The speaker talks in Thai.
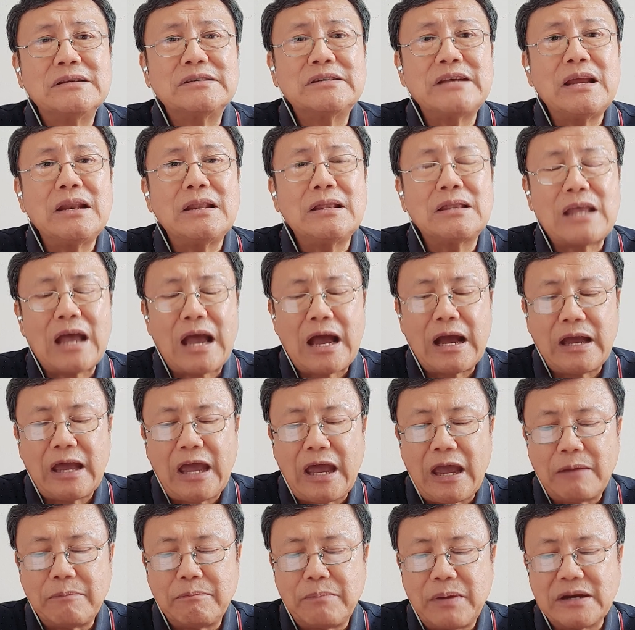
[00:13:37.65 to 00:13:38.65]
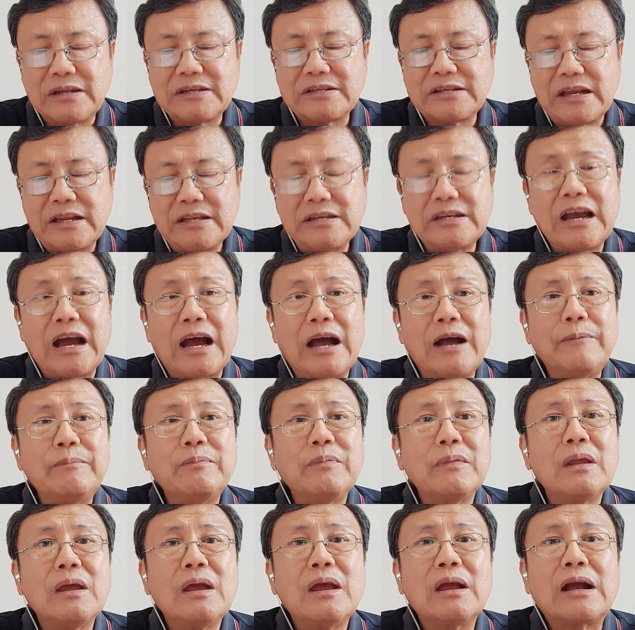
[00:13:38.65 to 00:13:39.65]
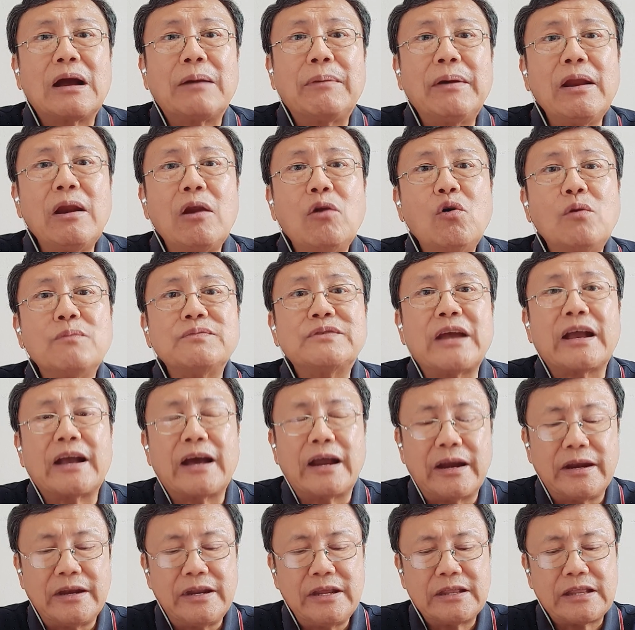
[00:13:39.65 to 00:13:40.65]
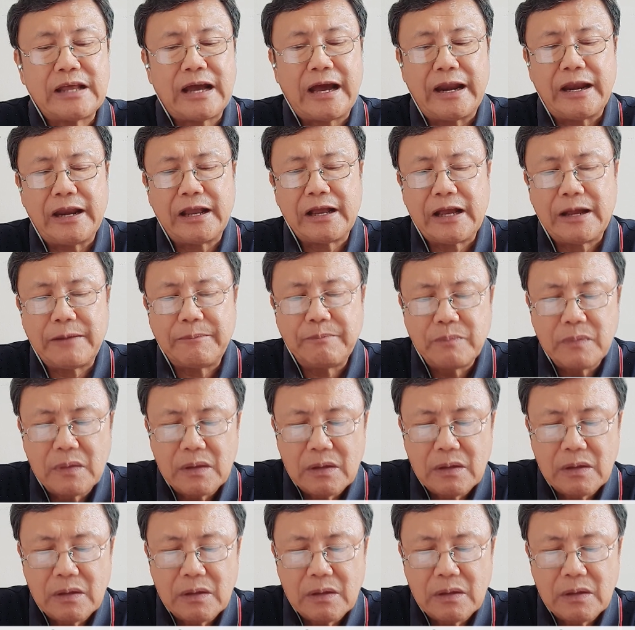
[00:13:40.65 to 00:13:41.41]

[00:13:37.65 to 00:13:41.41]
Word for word: เส้นทางแห่งพันธสัญญาครับให้เราร่วมใจกันอธิษฐานนะครับ